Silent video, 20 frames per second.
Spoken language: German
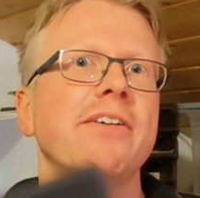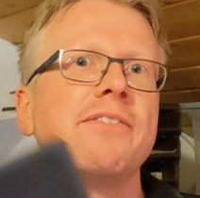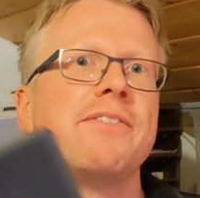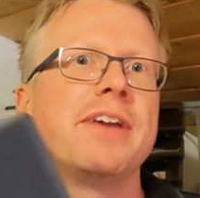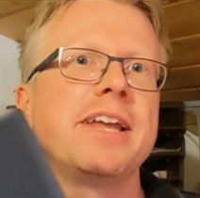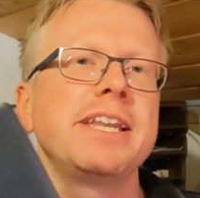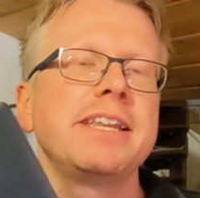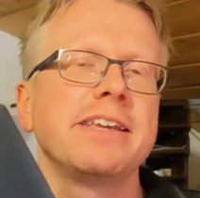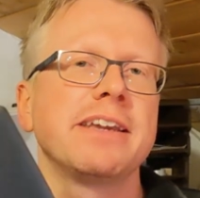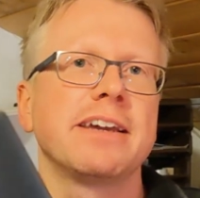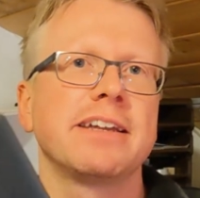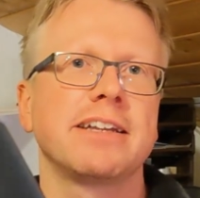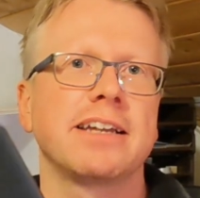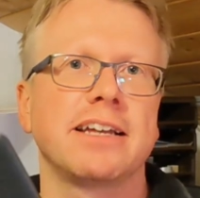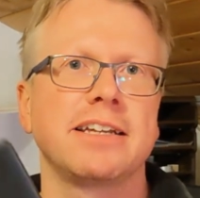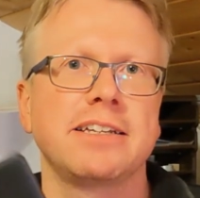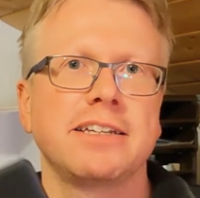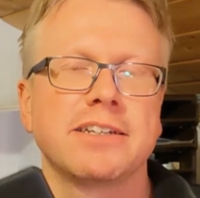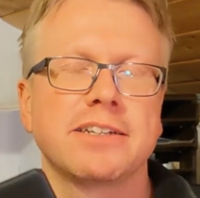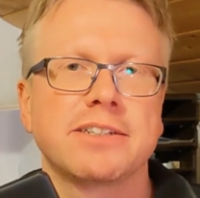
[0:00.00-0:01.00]
Wenn wenn ihr ein
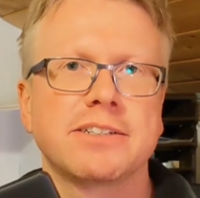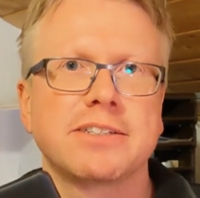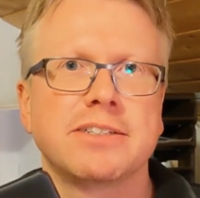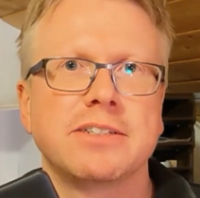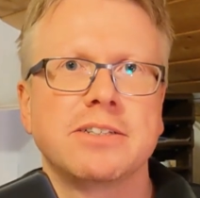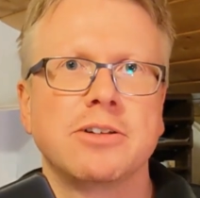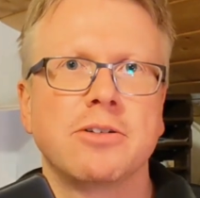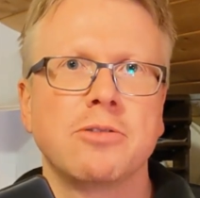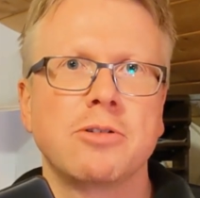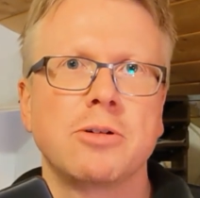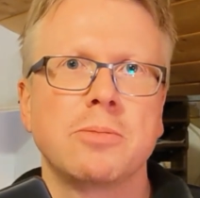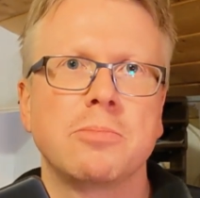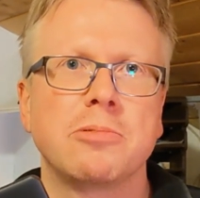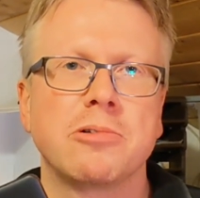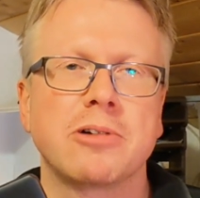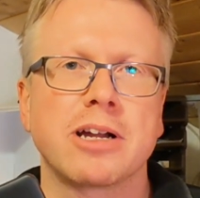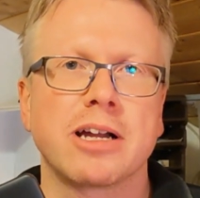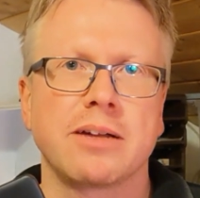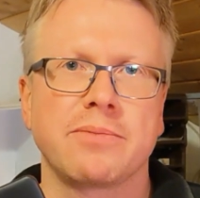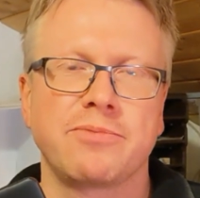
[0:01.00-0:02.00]
anderes
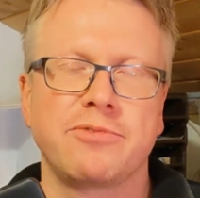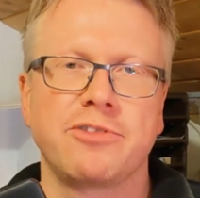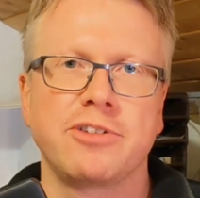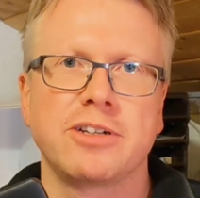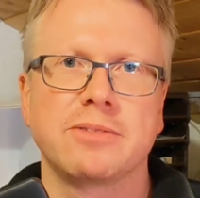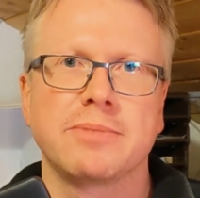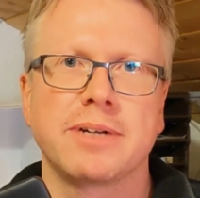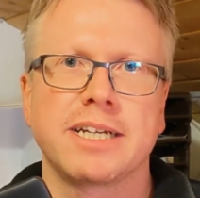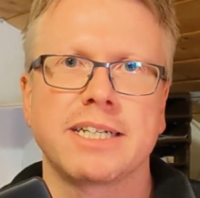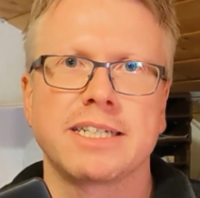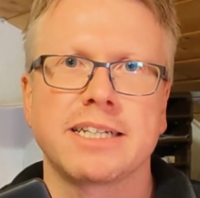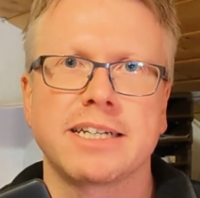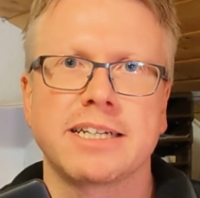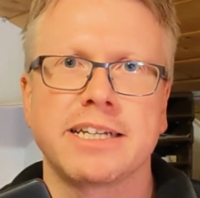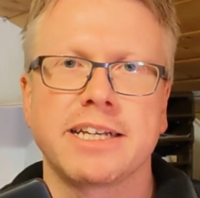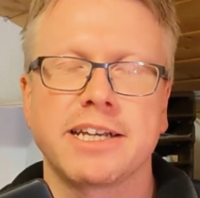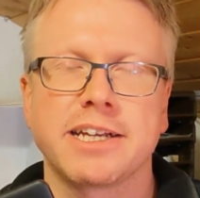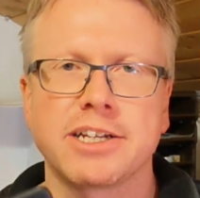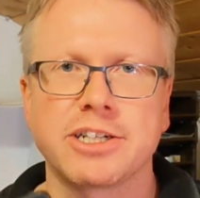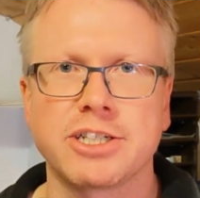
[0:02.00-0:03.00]
Notebook habt von einem anderen
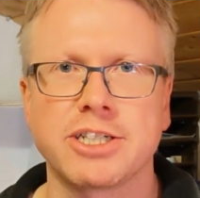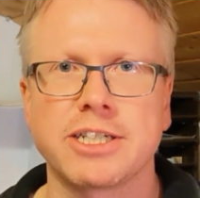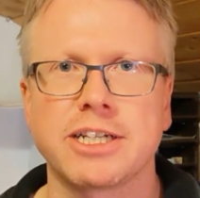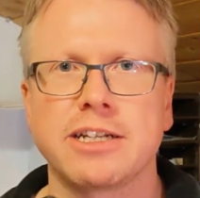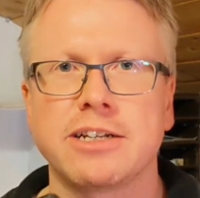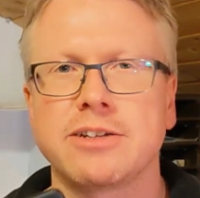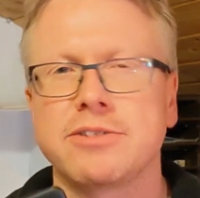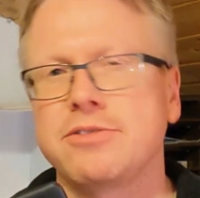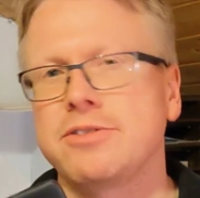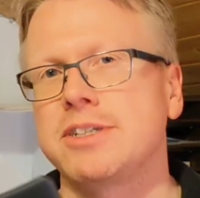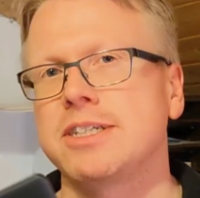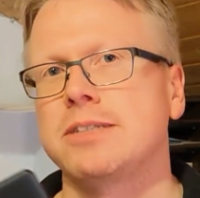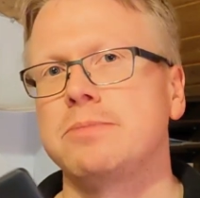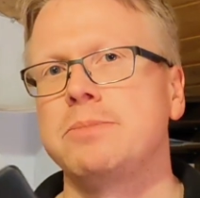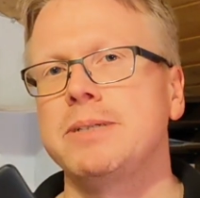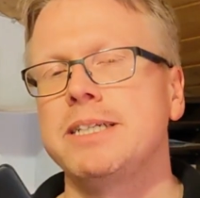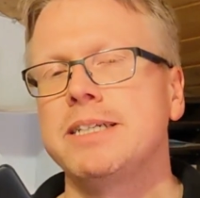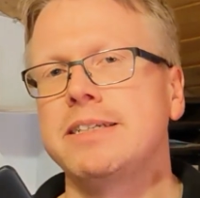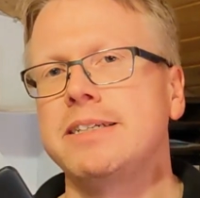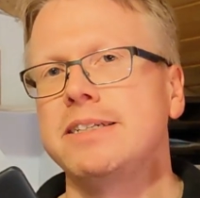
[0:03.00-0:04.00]
Hersteller und das
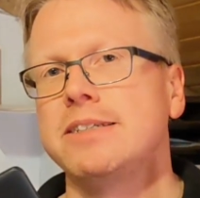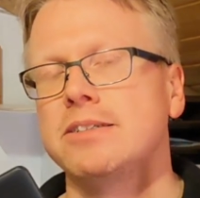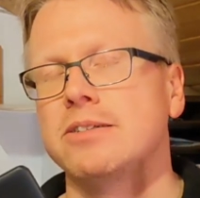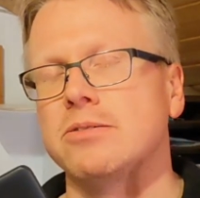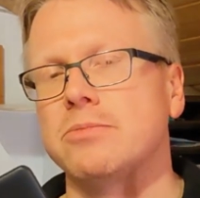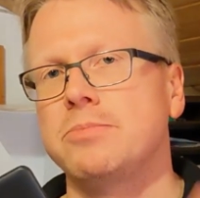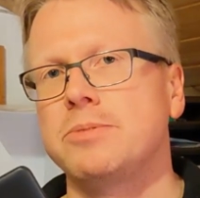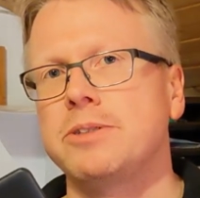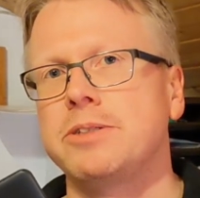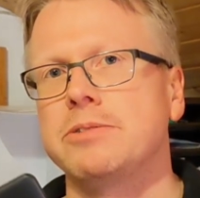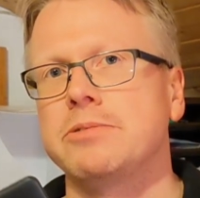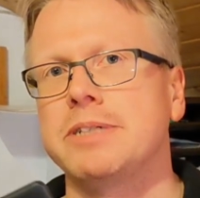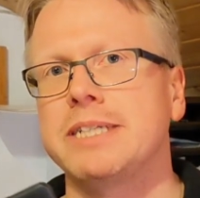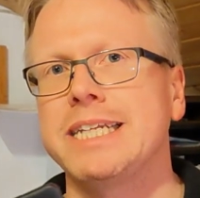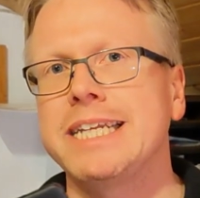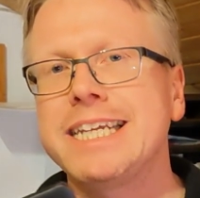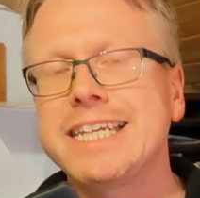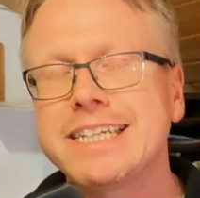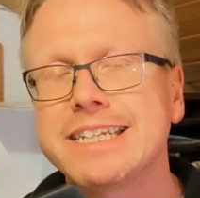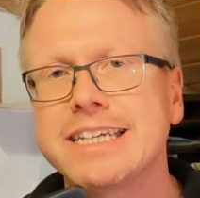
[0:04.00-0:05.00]
bietet diese Option
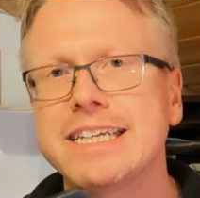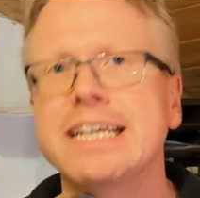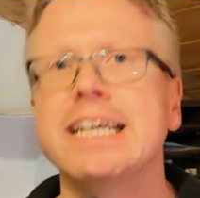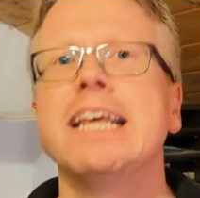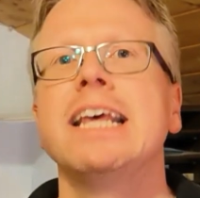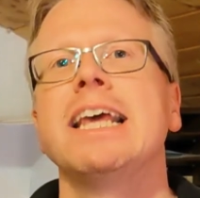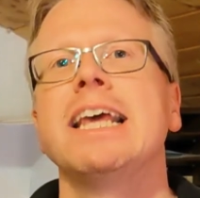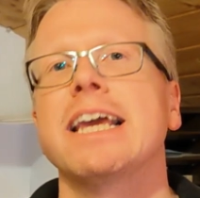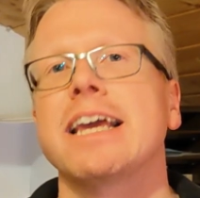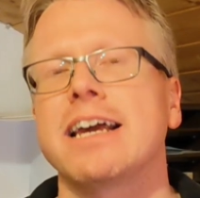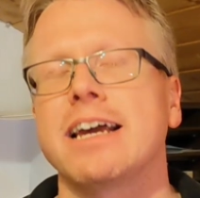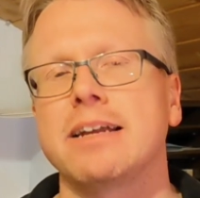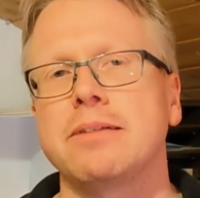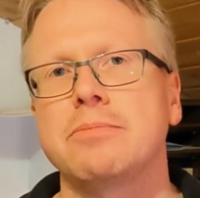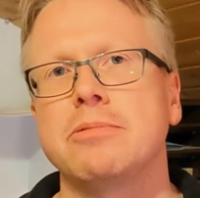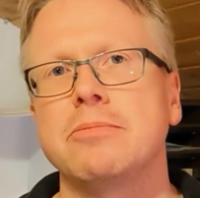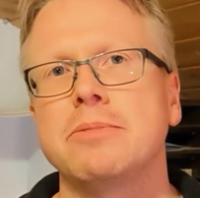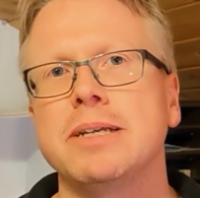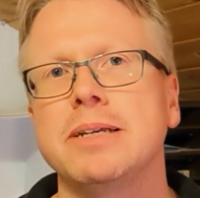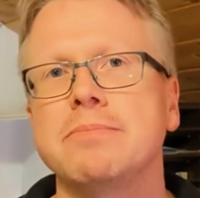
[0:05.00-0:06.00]
nicht,
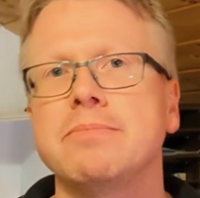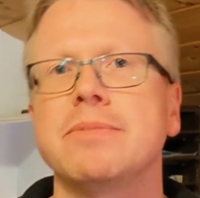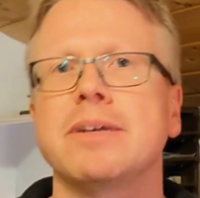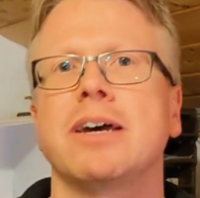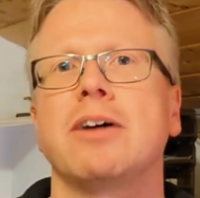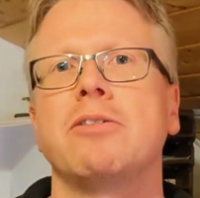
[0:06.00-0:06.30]
kein Problem.